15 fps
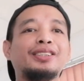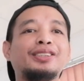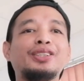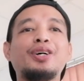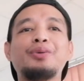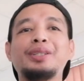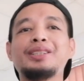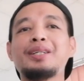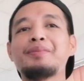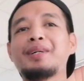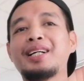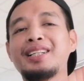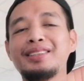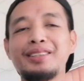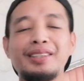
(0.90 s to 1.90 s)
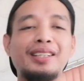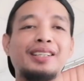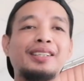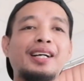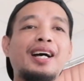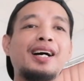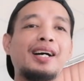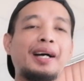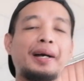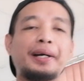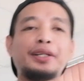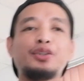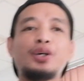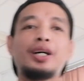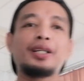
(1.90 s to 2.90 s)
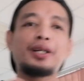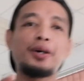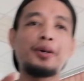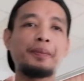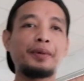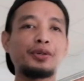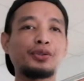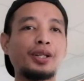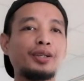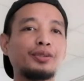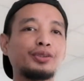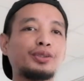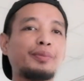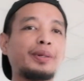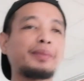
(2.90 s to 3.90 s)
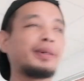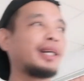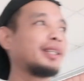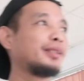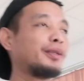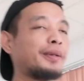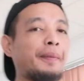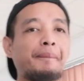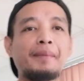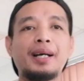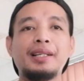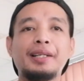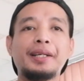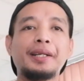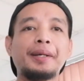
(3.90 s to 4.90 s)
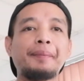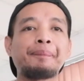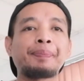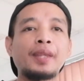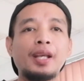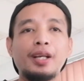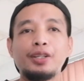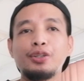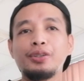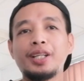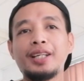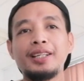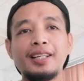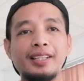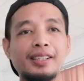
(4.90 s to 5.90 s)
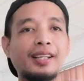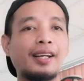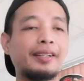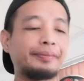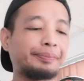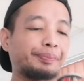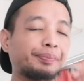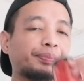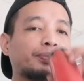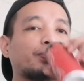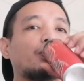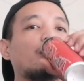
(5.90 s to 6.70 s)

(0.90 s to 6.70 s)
Yo, what's up mga idol? Uh, ngayong araw, meron tayong customer mga idol. Bali, Hyundai Elantra.